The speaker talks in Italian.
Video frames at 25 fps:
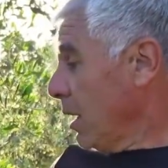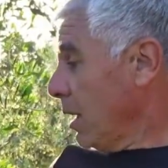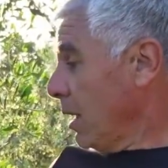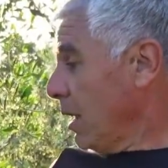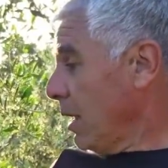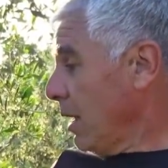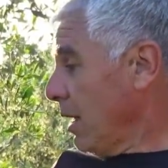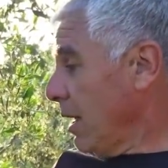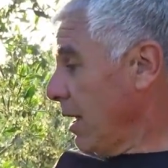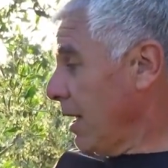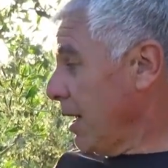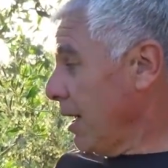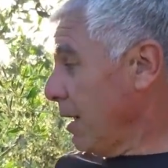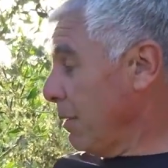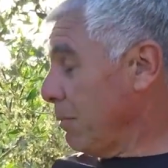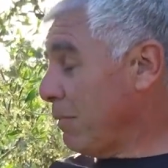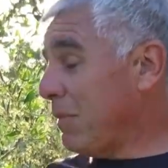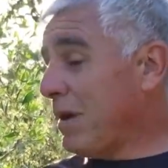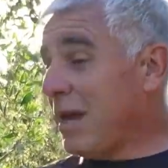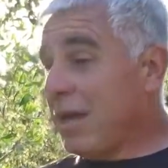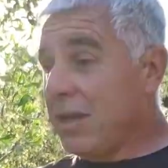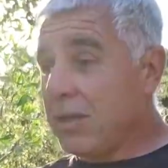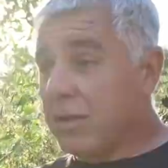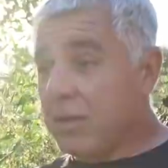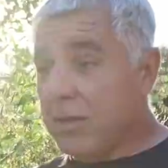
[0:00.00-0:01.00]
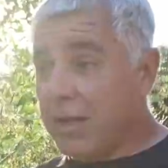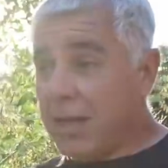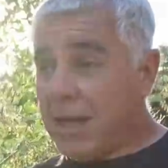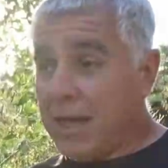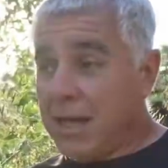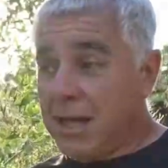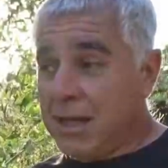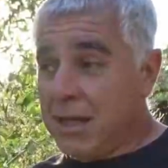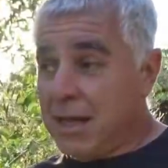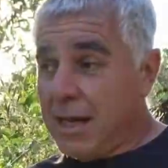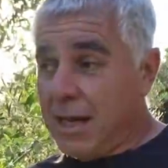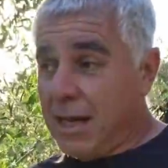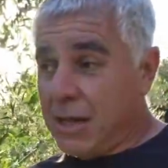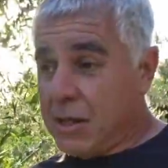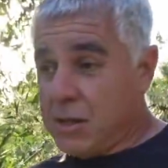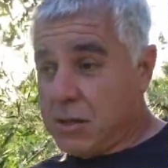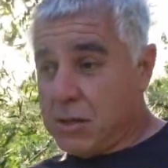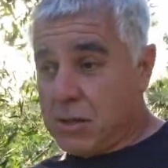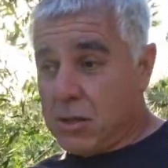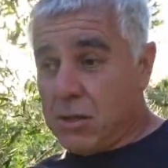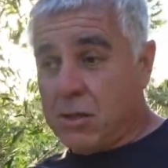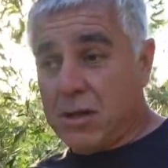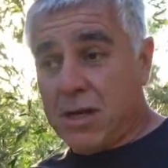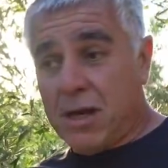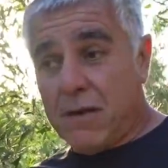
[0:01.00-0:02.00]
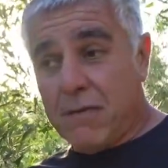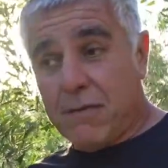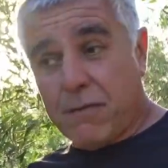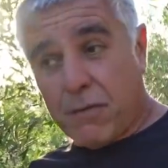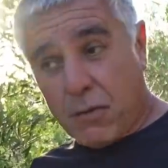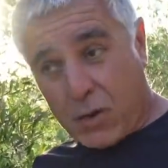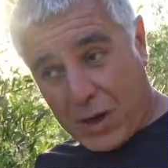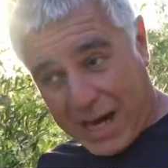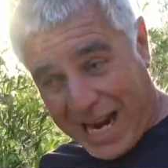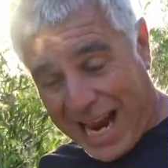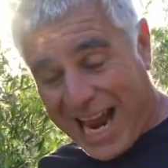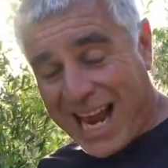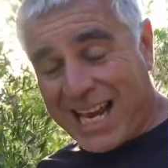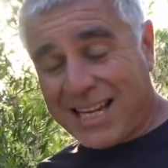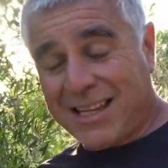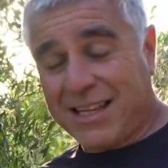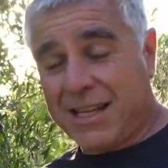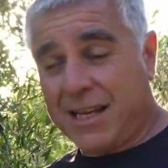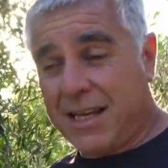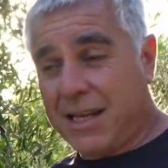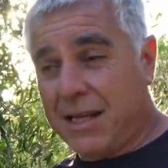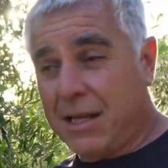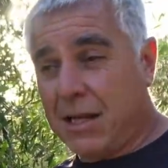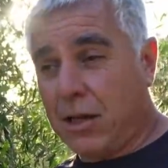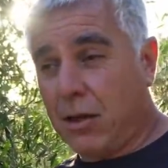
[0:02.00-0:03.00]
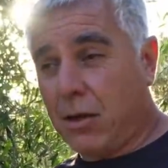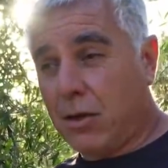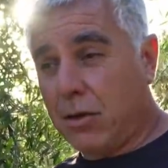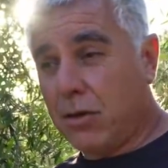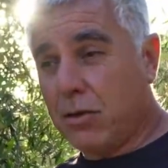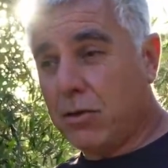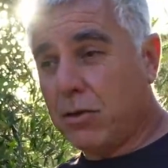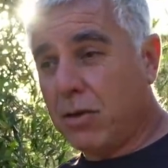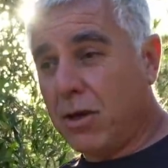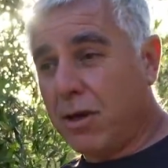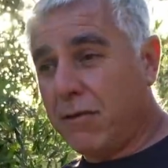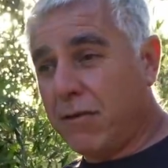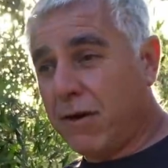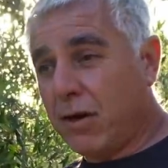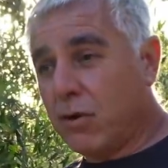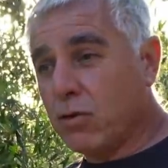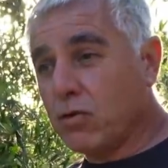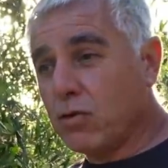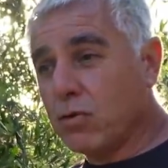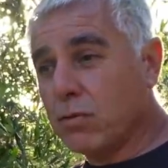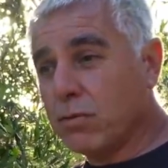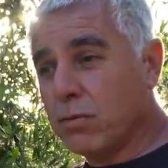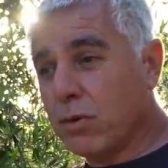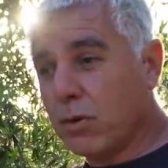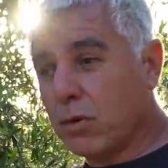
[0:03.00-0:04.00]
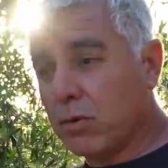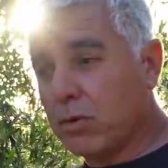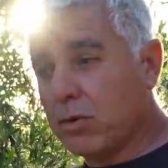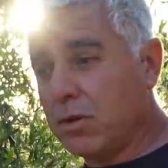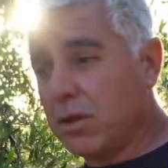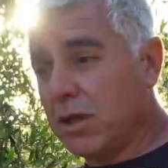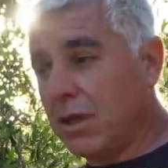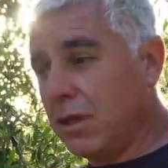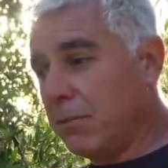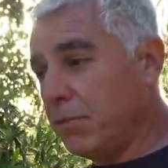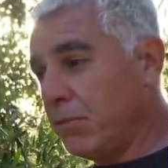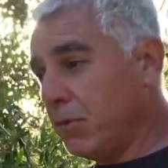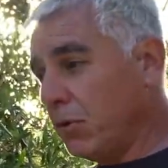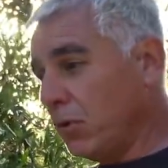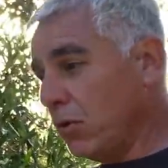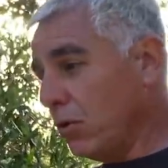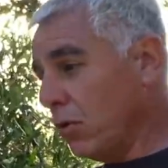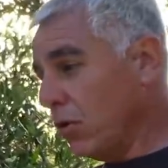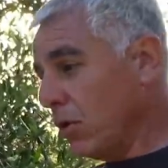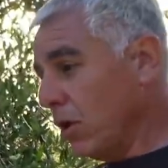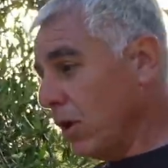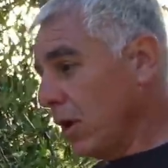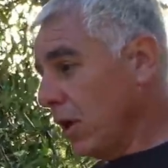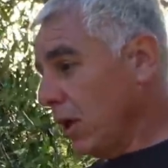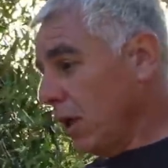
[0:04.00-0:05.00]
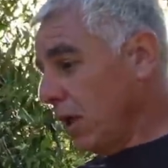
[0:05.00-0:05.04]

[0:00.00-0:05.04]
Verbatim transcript: E mentre nella zona evocate dell'olio d'oliva umbro tipo